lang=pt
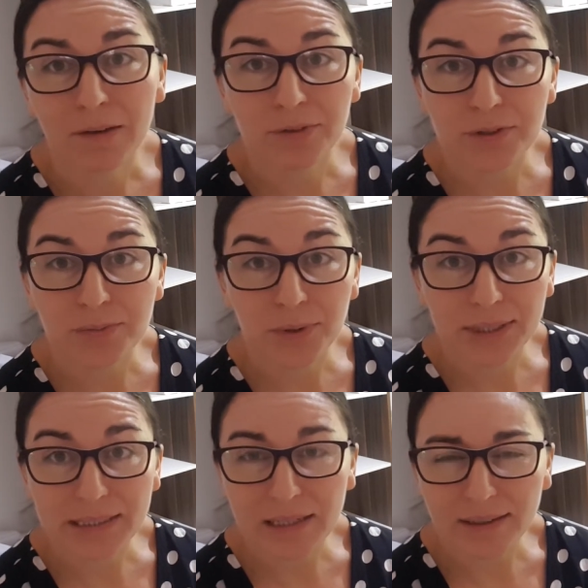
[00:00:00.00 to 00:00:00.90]
Fiz o meu
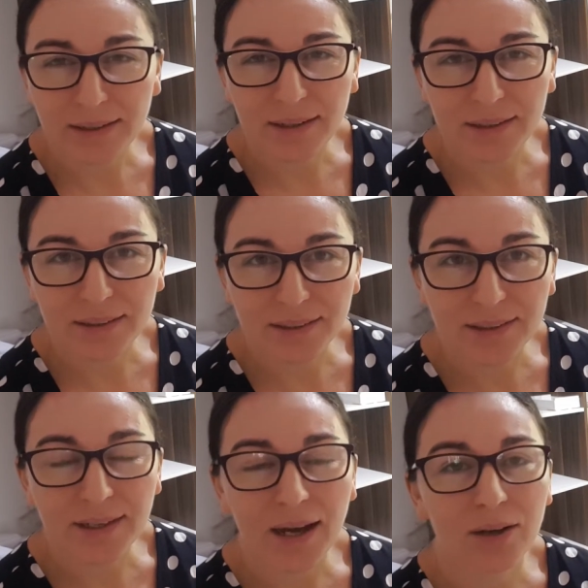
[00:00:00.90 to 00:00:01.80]
ateliê
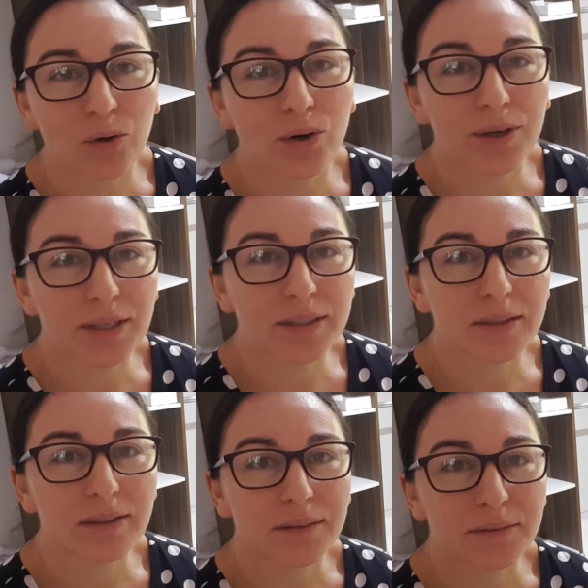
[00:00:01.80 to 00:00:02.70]
aqui,
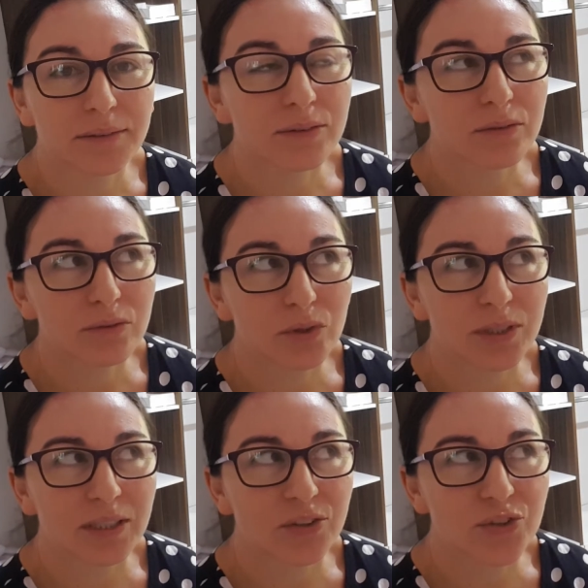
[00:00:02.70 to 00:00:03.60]
agora vou
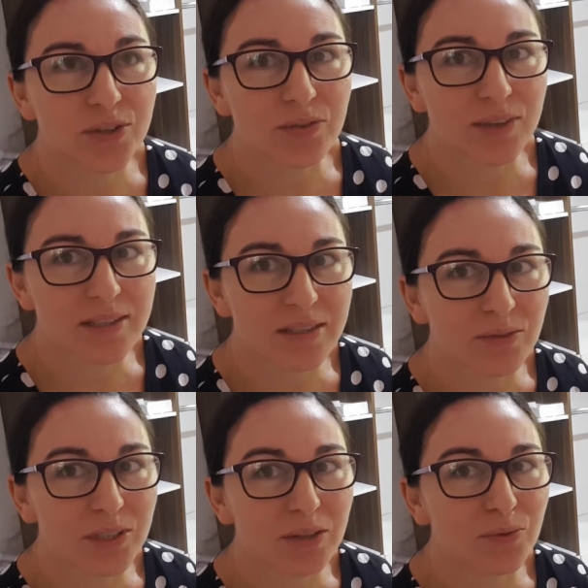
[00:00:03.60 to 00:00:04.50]
ter que desfazer,
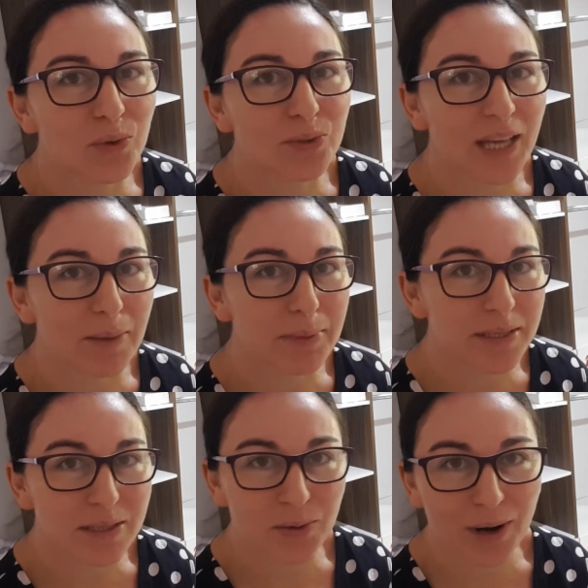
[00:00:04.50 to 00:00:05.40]
vou ter que voltar para
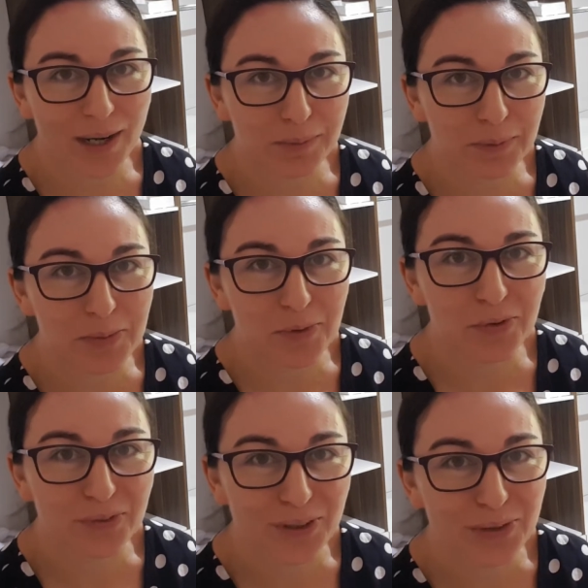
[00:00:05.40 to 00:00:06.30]
esse quarto, porque meu
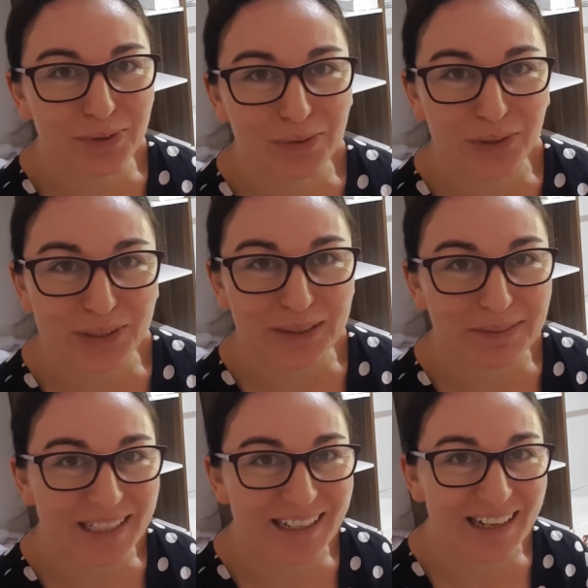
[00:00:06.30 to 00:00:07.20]
filho vai voltar
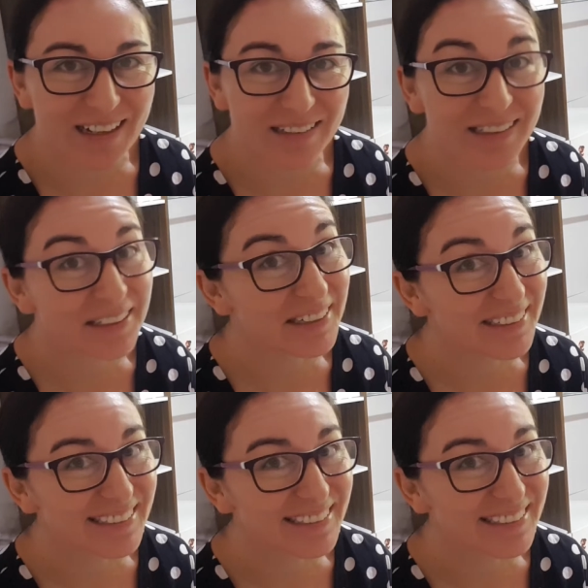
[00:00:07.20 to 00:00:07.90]
para casa.